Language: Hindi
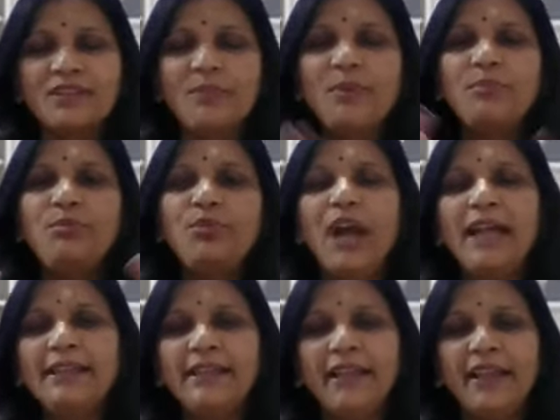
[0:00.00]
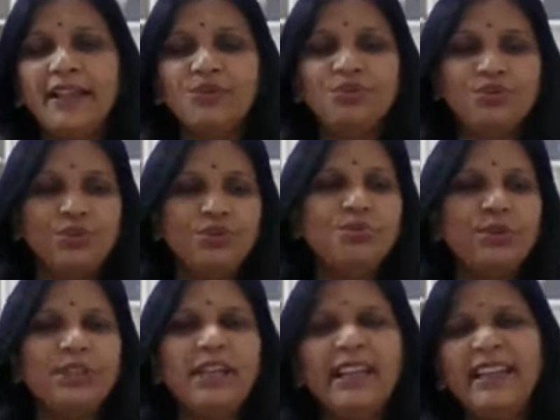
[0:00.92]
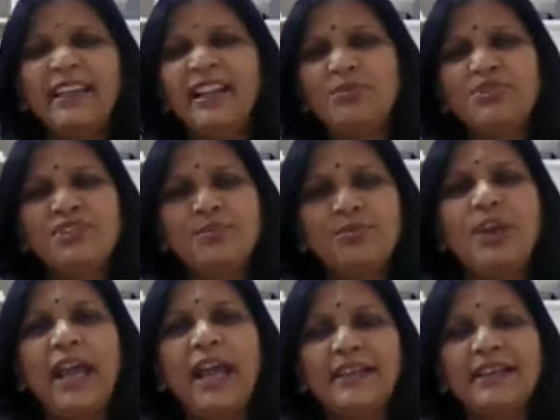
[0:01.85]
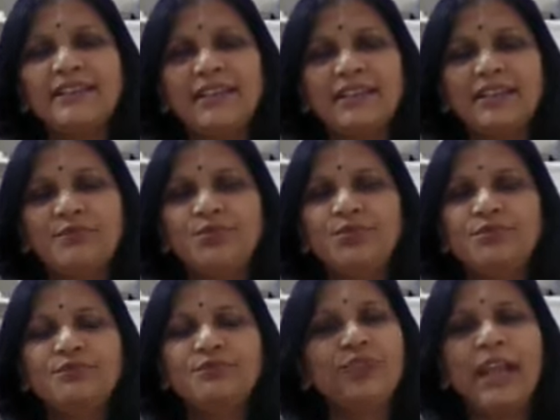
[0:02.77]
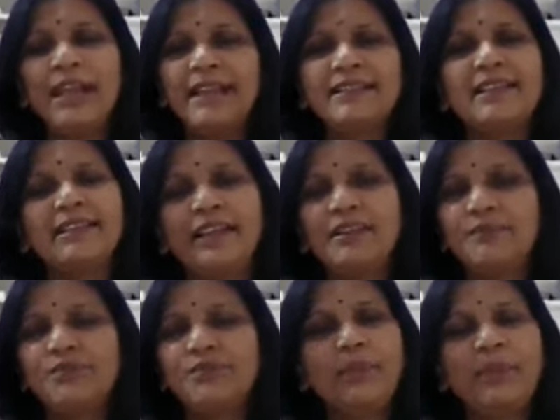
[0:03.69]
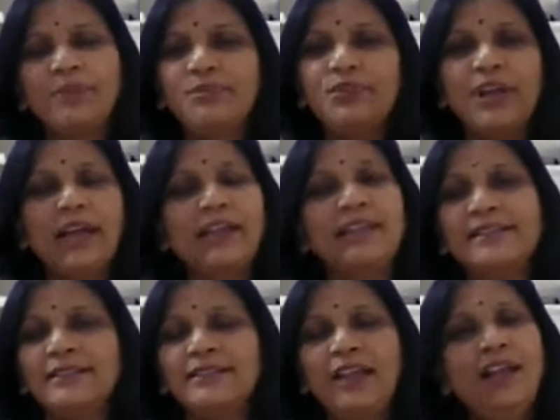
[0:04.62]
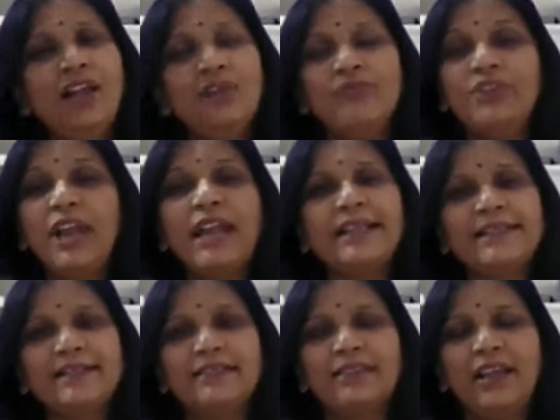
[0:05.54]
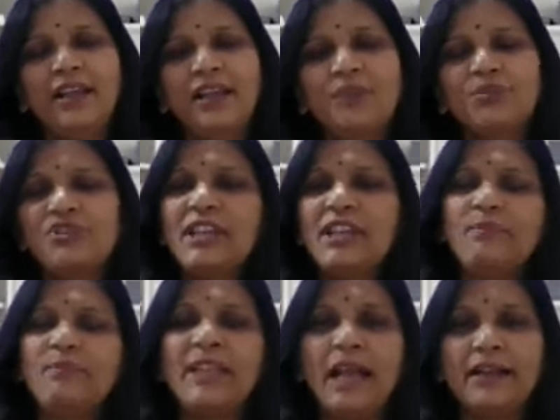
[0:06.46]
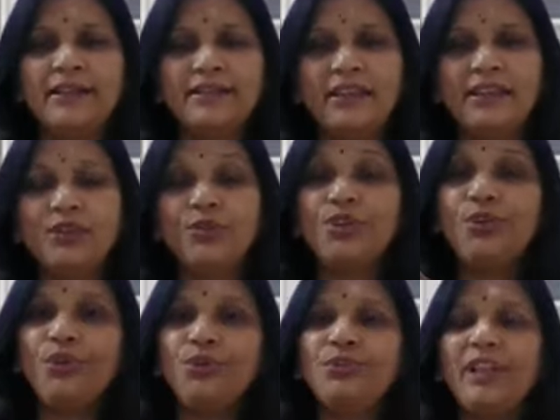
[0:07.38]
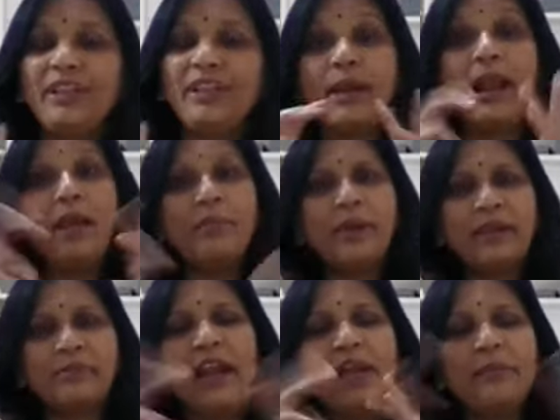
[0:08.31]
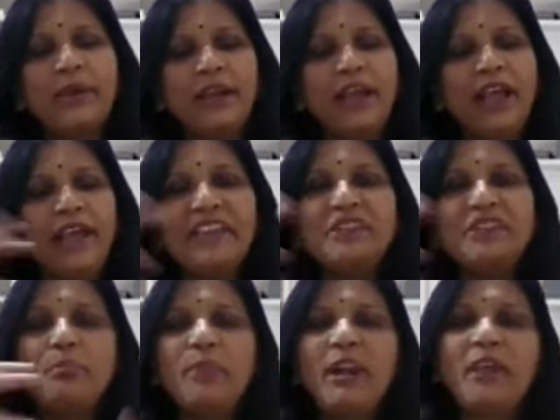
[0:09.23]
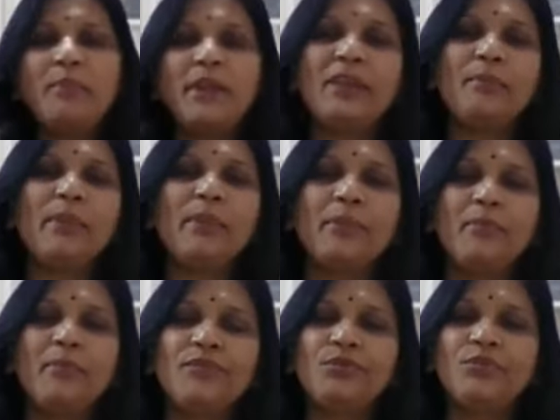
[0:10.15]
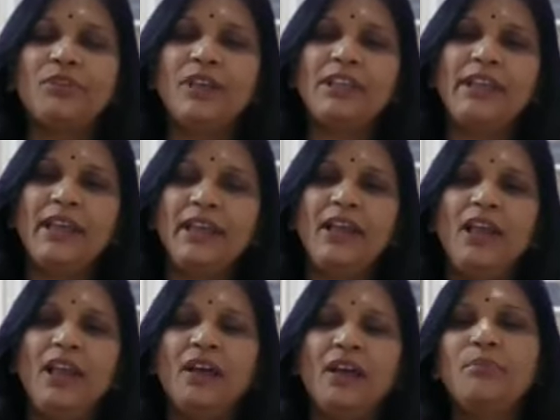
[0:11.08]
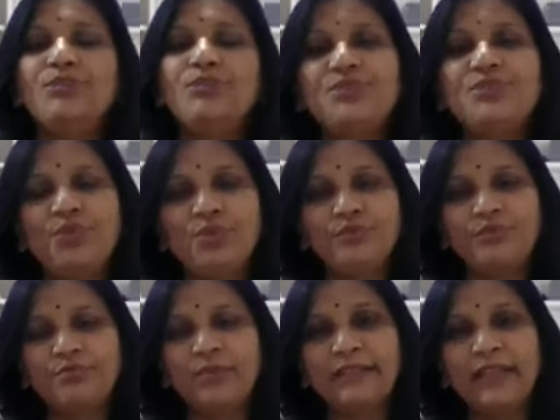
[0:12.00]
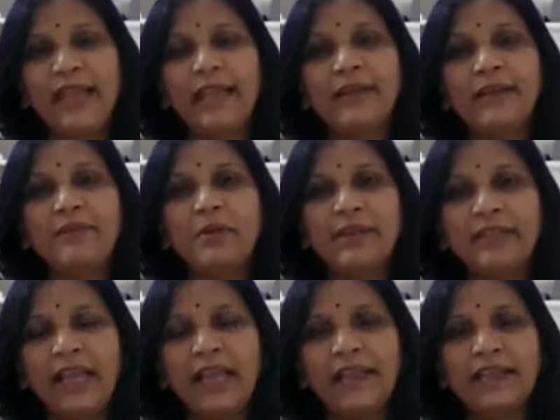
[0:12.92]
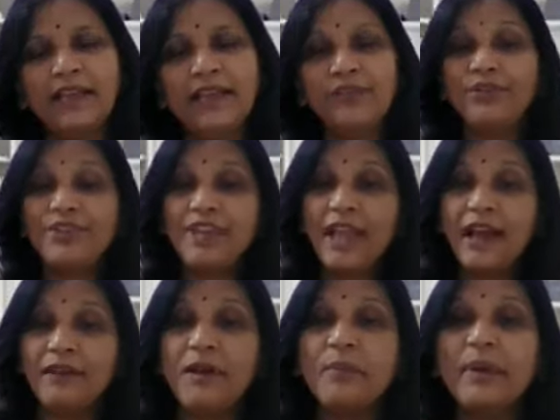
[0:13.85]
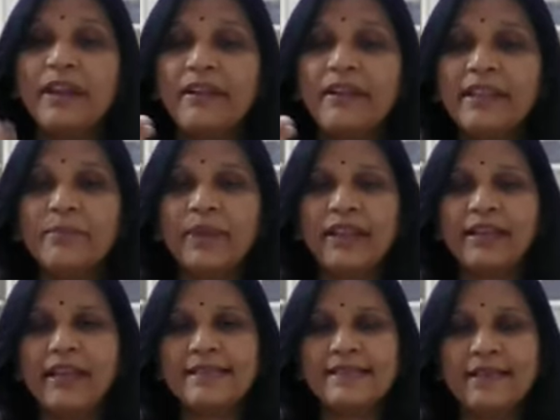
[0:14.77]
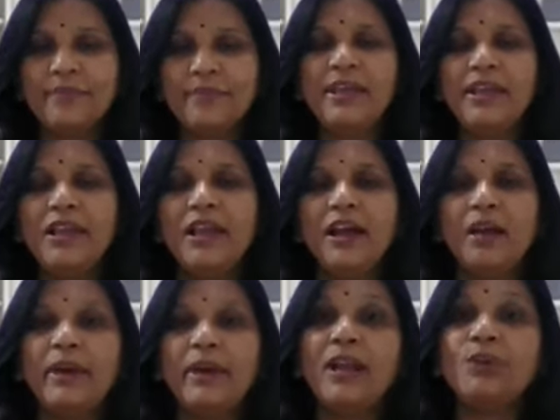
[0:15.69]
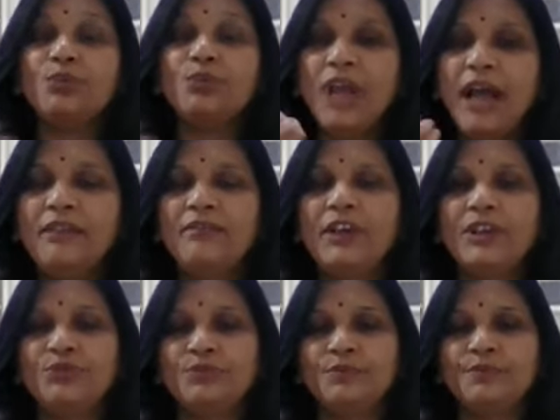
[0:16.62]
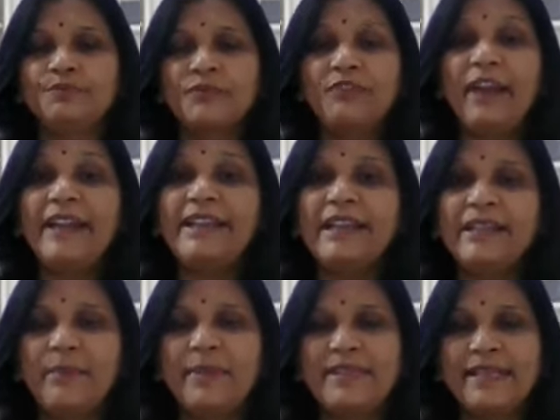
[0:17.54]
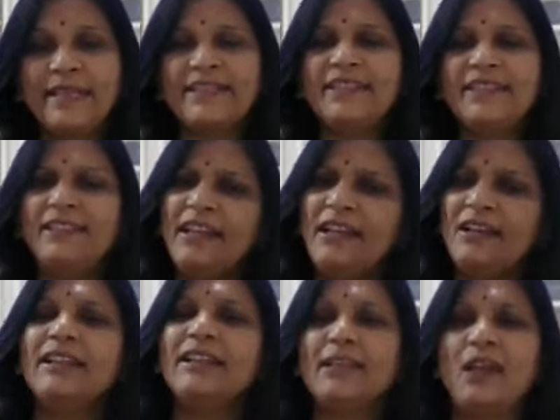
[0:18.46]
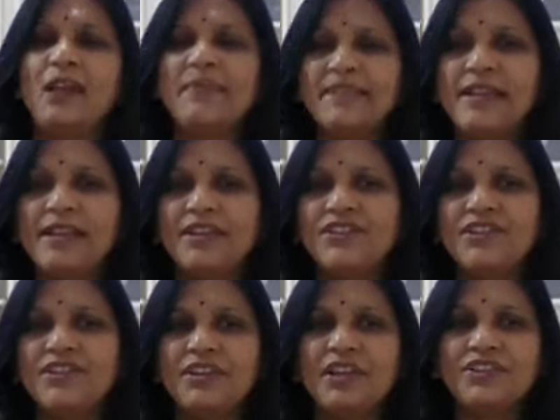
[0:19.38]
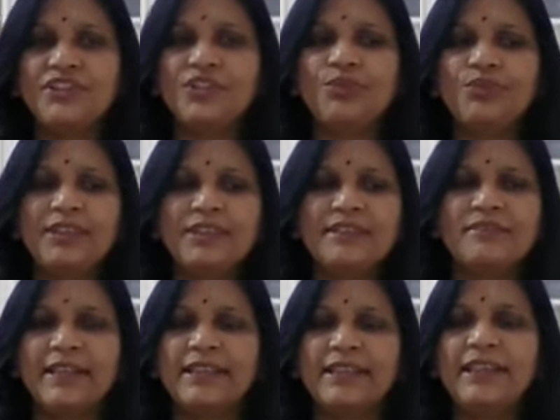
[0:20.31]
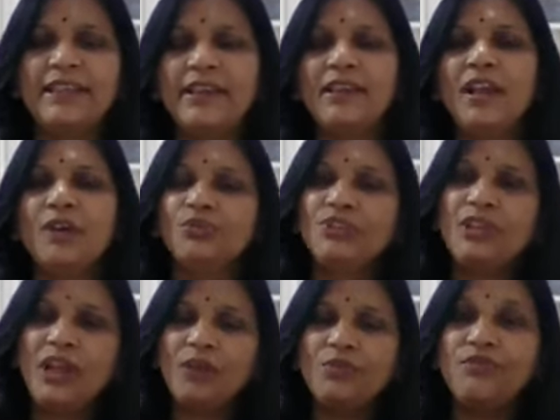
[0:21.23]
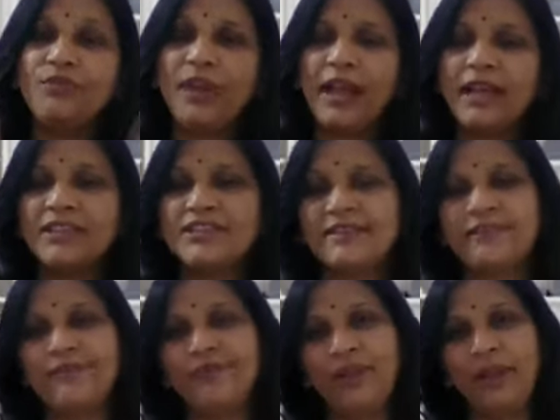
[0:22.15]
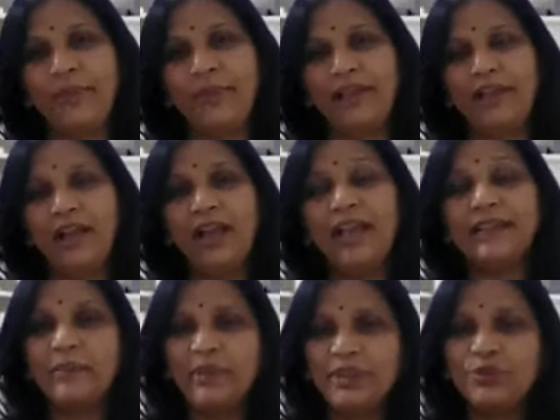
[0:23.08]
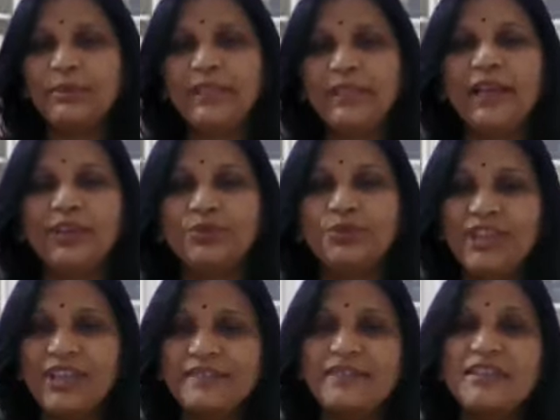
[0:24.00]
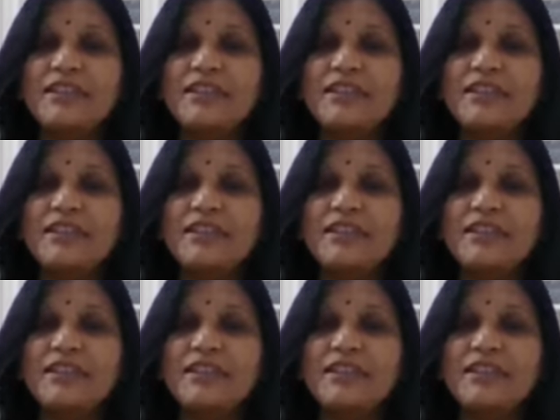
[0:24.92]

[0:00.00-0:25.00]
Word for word: जब हम फुगाते हैं तो कोई बोलता है कि नहीं नहीं मुझसे फुगाया नहीं जाता फू, फूला नहीं जाता ये फुगा मैं फुगा नहीं सकता फुला नहीं सकता मुझे इतनी ताकत नहीं कोई कोई होता है कि बराबर बराबर एकदम बड़े बड़े लंबे लंबे ये बलून्स वो भरता है हवा भरता है तो ये हवा भरने की प्रक्रिया से भी हमारा उदान वायु वाइटल कैपेसिटी जितनी लंग की कैपेसिटी अच्छी अच्छी होगी जिस व्यक्ति की उतना वो फुगा अच्छे से फुला पाएगा ये मैं क्यों बता रही हूँ तो ये